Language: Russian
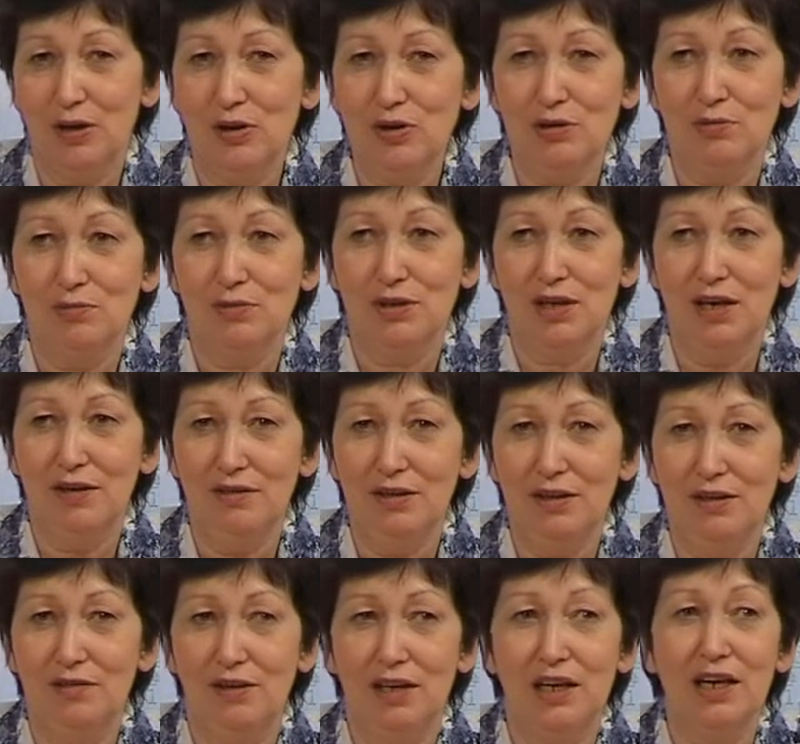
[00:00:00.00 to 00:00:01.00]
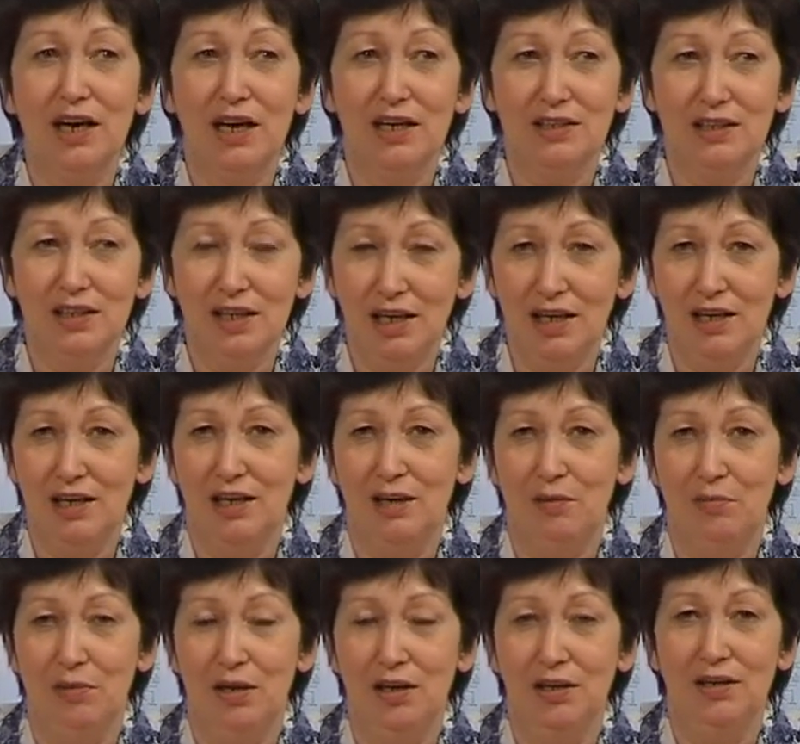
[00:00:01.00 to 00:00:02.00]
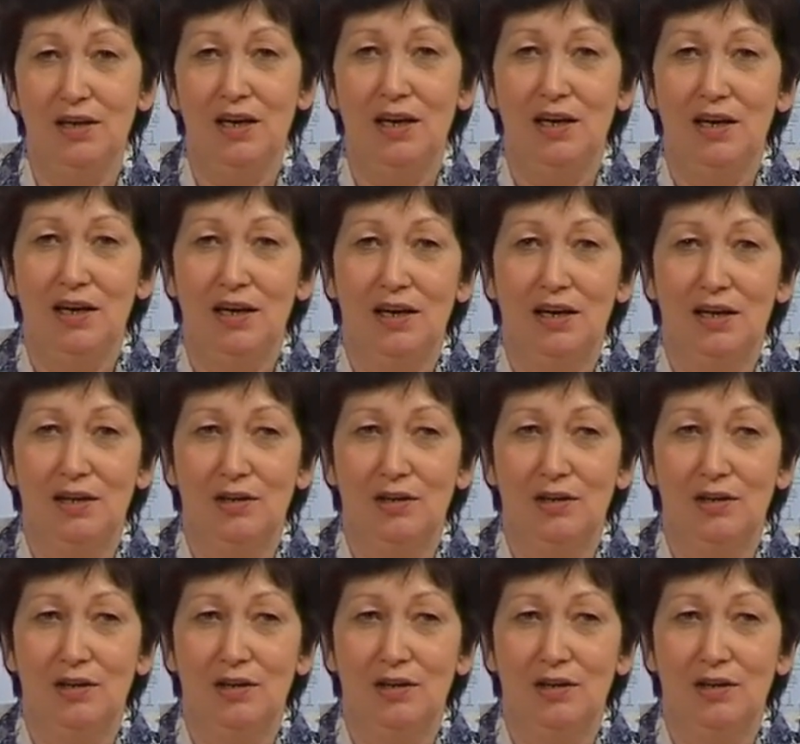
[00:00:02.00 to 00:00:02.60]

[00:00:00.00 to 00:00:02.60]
по-хорошему завидовали и хотели иметь